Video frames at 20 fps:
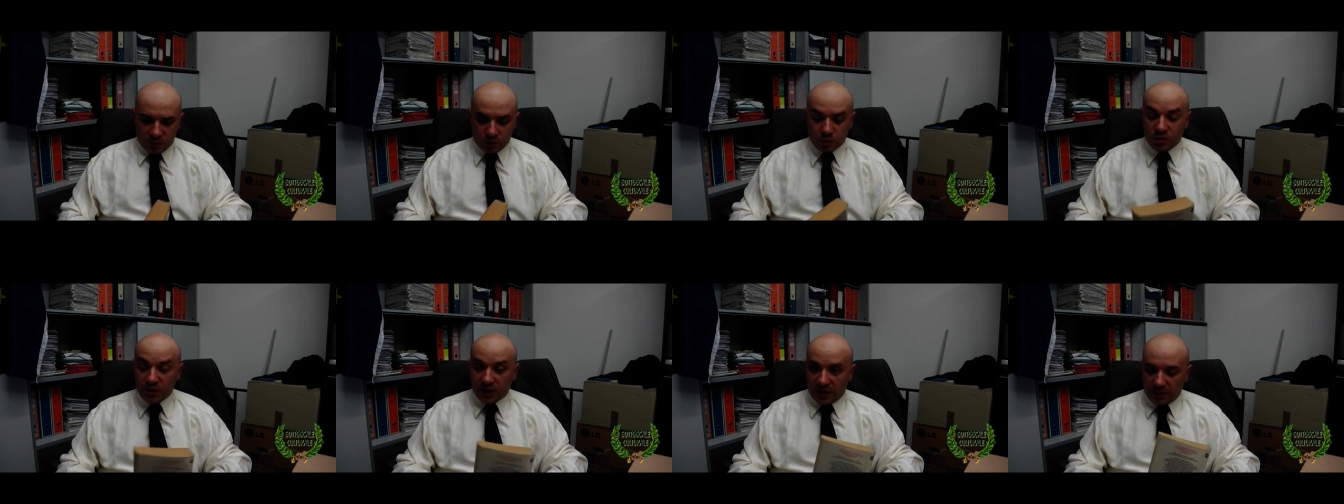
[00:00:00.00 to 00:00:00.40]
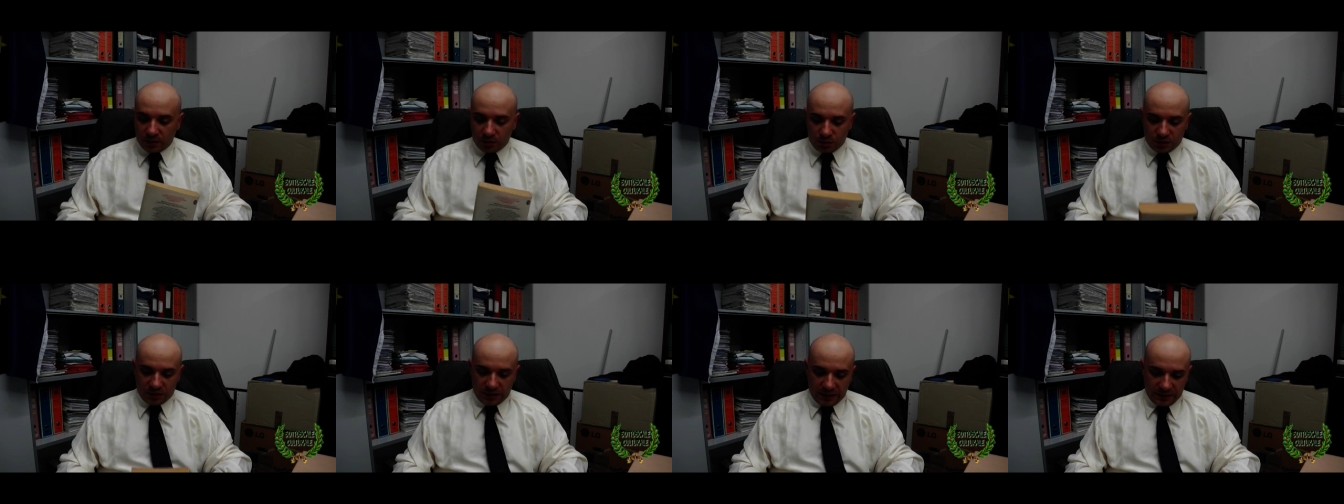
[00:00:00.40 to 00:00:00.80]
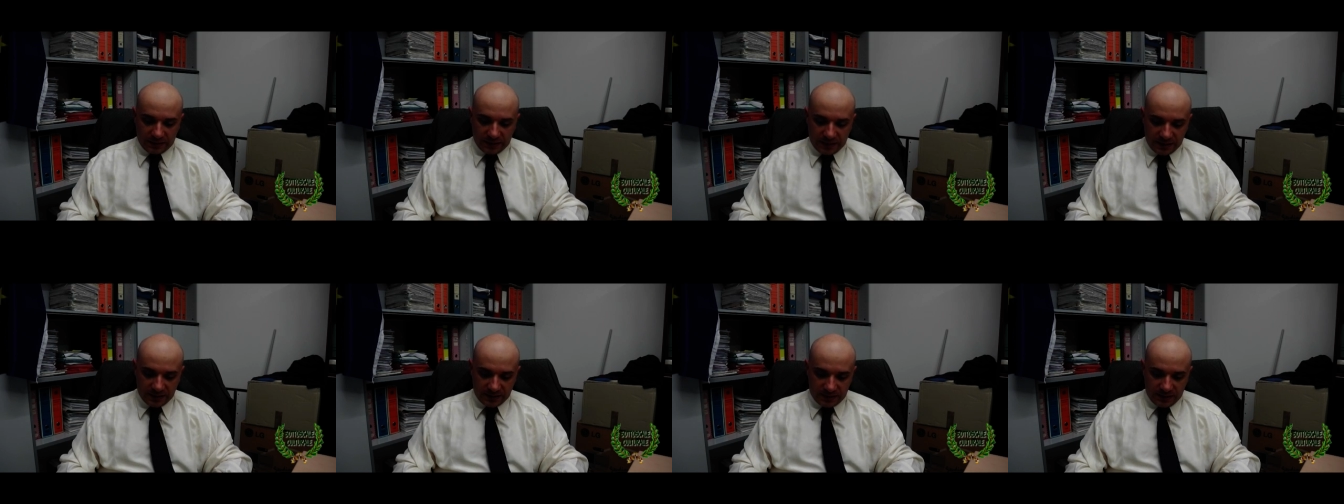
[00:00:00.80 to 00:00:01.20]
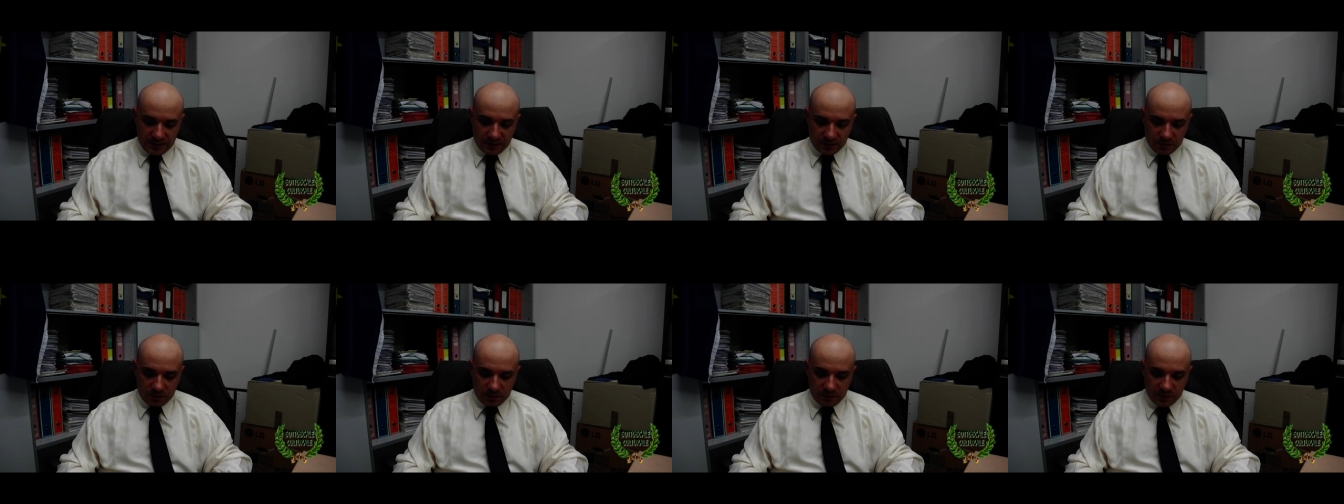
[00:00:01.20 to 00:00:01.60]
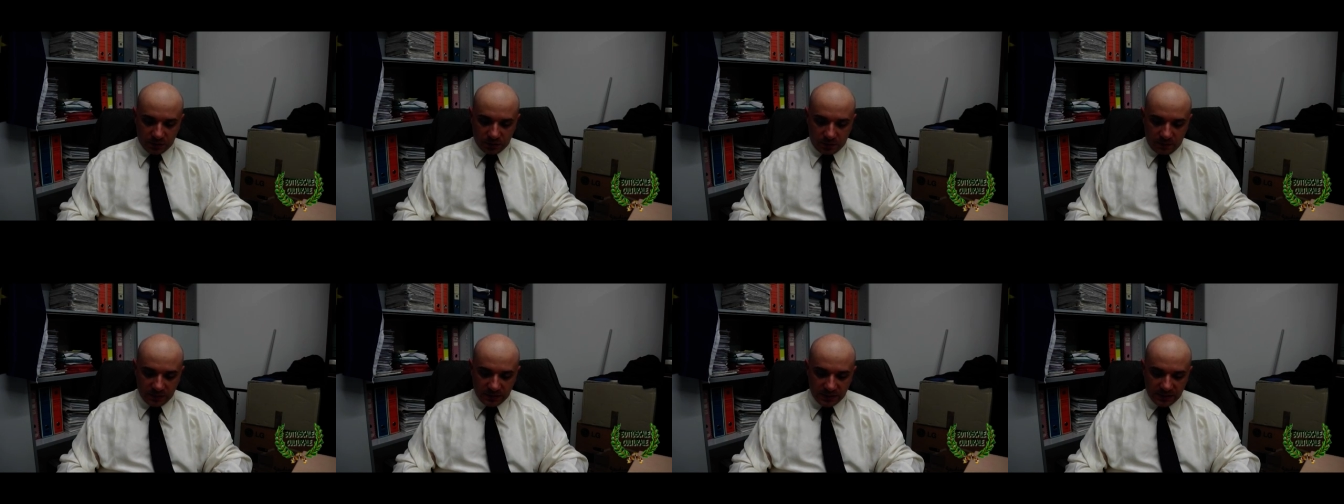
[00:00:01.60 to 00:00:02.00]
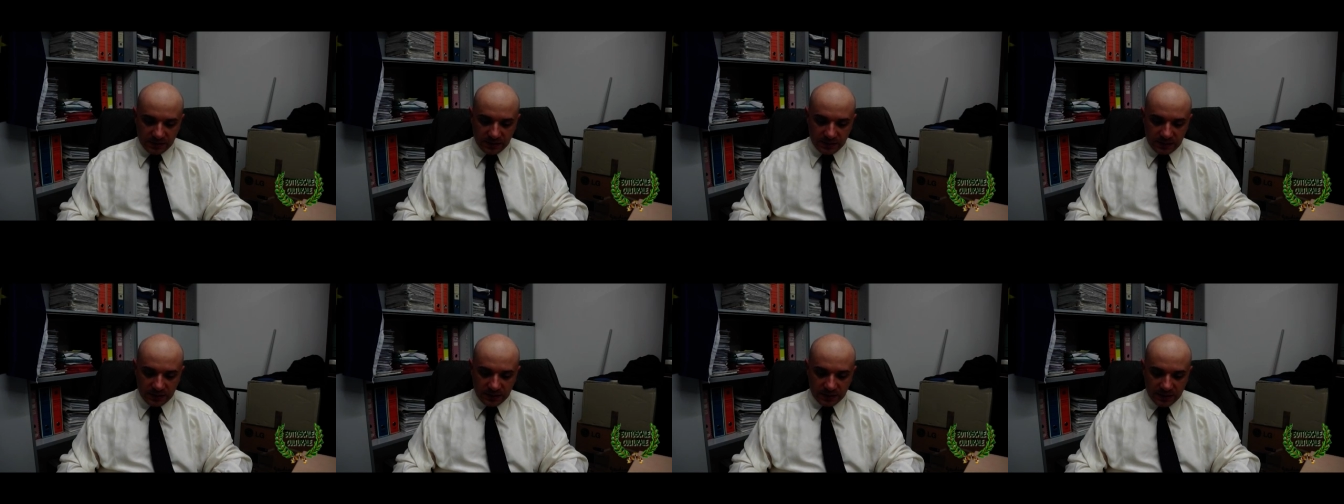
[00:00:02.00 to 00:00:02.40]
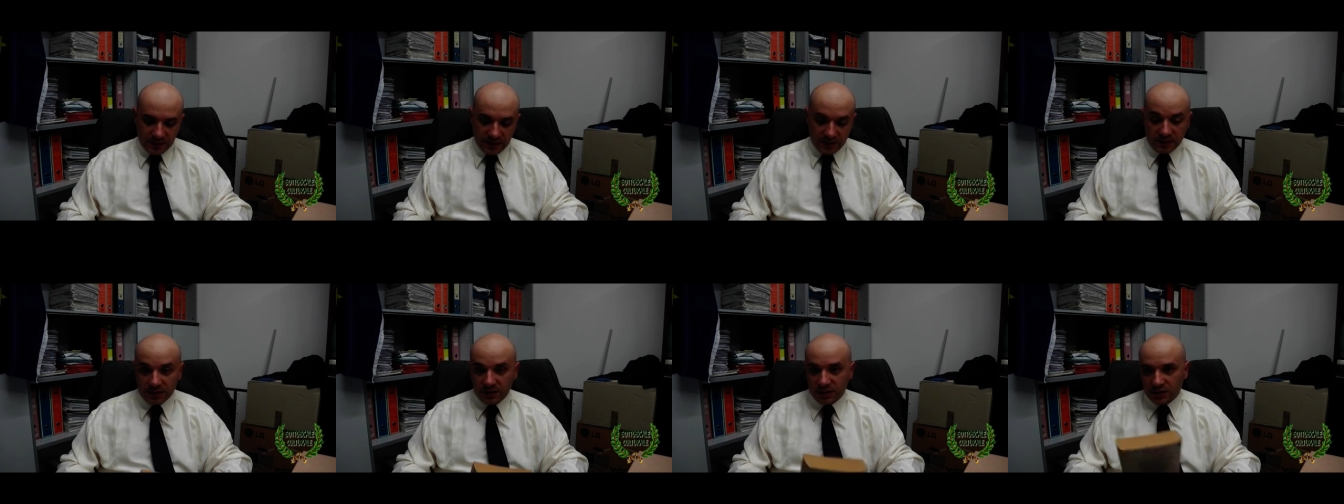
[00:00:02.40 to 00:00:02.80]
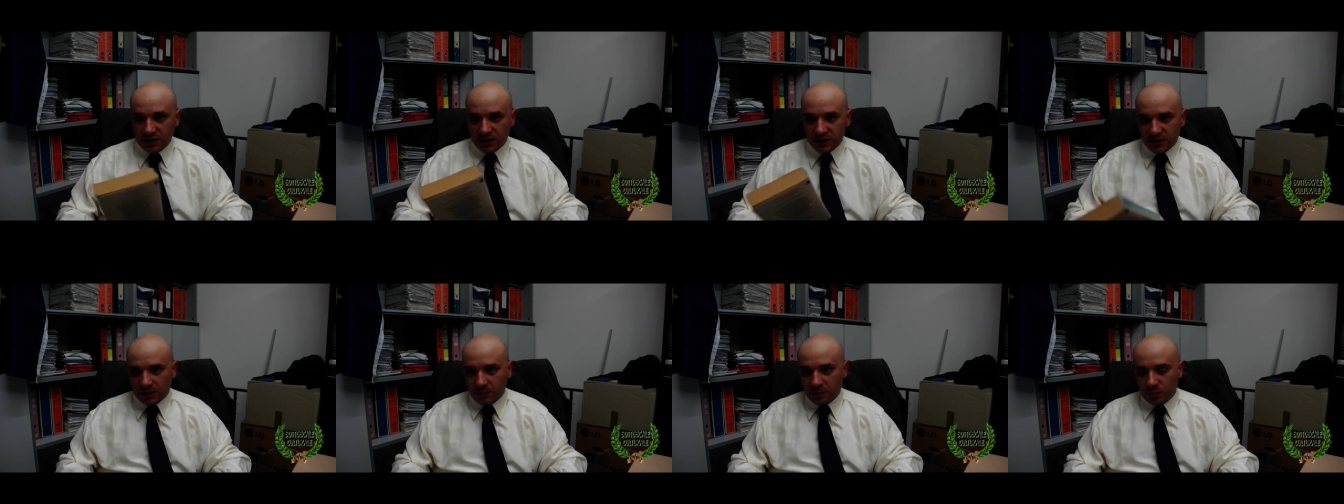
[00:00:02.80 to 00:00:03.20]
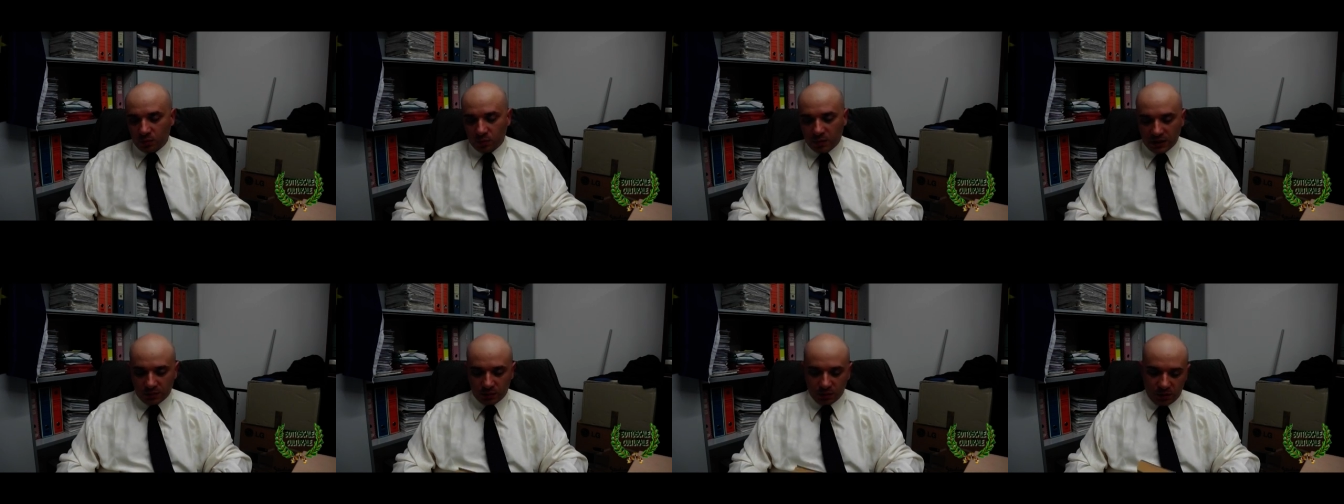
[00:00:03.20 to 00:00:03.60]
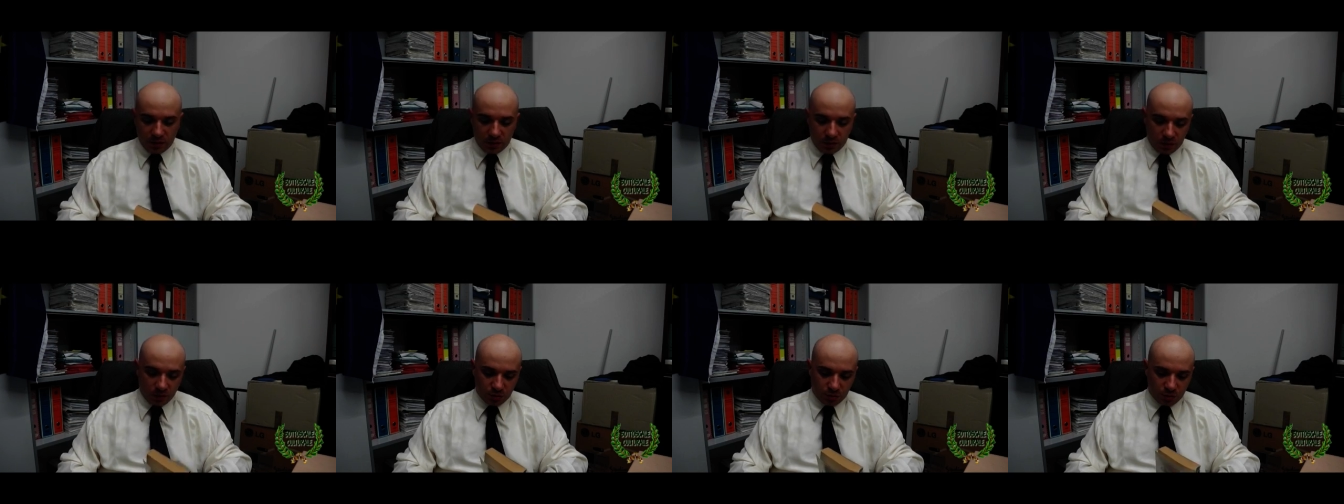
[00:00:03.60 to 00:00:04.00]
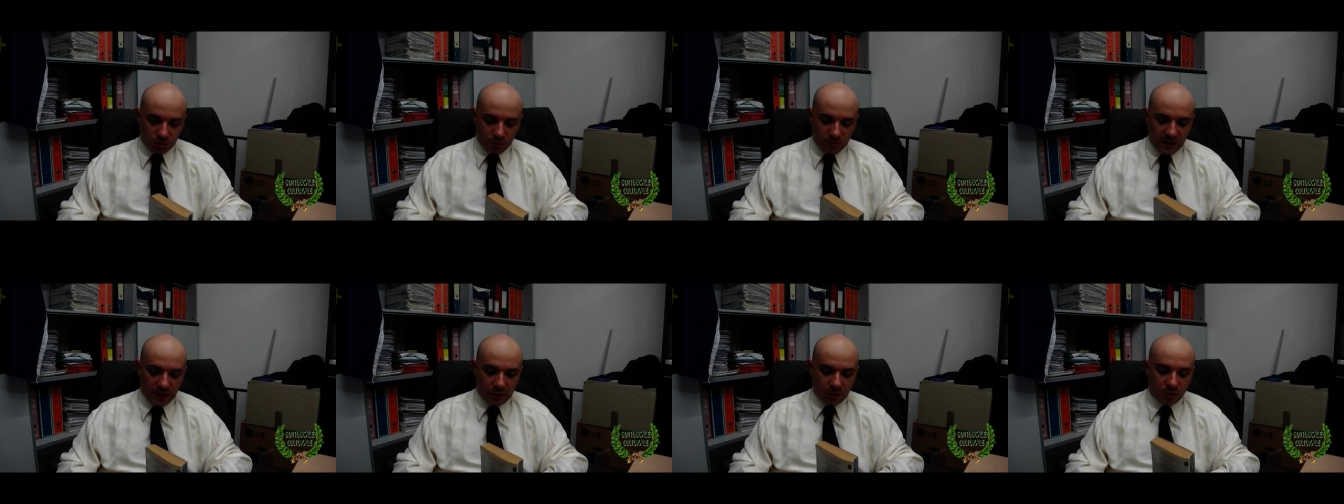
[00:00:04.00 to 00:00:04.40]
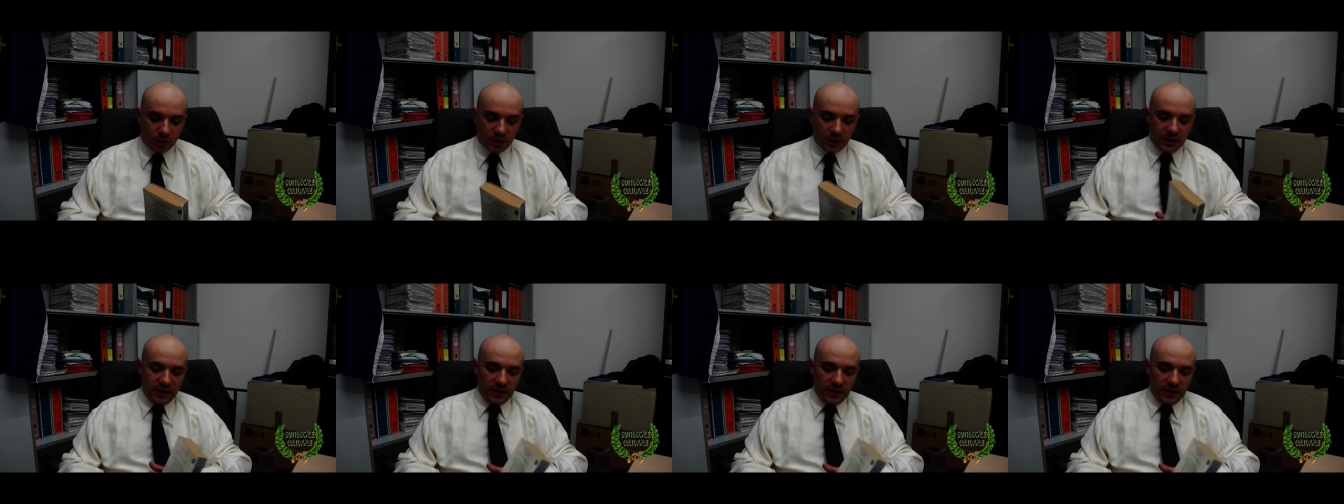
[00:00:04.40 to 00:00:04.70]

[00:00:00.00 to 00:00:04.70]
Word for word: suggerendo tre testi che secondo me sono abbastanza interessanti, ce ne sarebbe un quarto che non ho sotto mano.